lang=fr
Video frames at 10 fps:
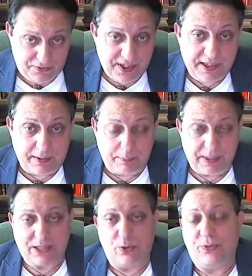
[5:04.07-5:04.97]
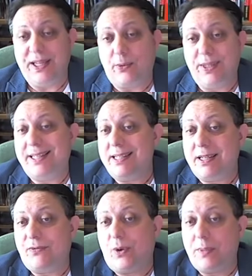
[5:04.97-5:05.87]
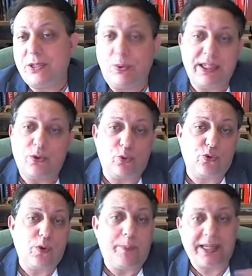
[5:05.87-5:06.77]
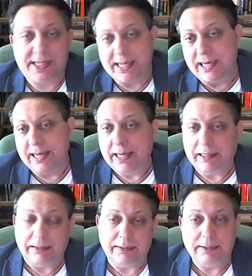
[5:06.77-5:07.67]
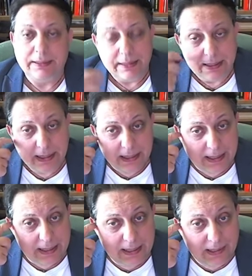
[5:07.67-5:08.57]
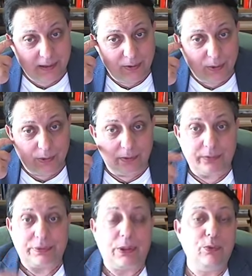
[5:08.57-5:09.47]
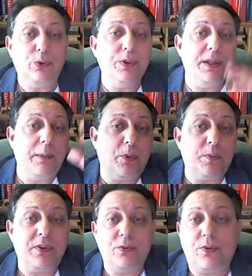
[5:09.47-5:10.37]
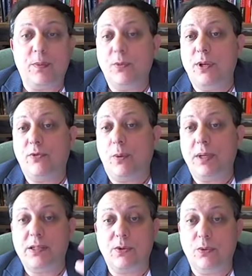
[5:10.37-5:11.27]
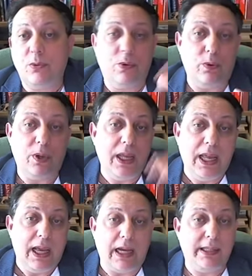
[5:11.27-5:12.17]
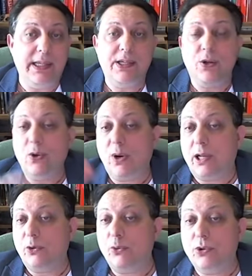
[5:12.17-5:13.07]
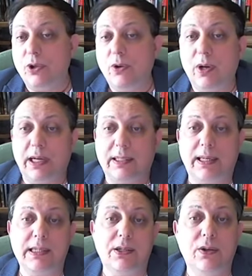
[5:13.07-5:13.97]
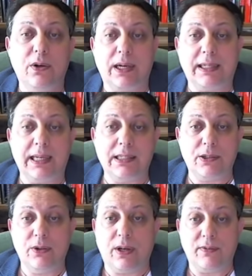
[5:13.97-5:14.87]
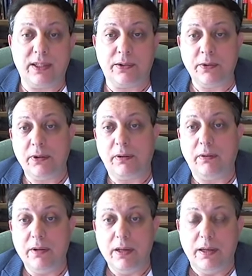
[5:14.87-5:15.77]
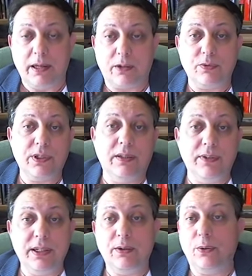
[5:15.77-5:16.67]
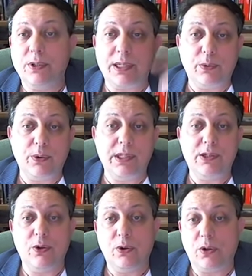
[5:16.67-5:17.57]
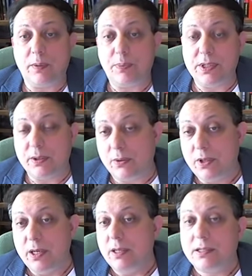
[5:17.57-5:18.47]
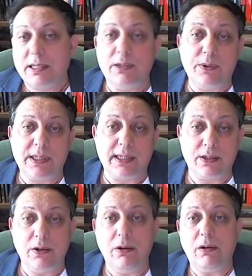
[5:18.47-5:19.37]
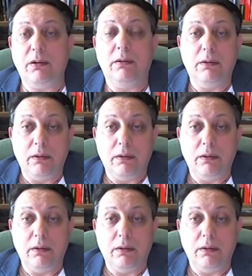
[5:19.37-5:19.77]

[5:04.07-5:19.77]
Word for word: vides. Parce qu'en fait, on a des informations qui sont toujours parcellaires. Et euh, quand vous donnez une, information euh, à 10h, à 12h, à 13h, à 15h, à 20h, euh, et que vous avez celle de 10h et puis celle de 16h,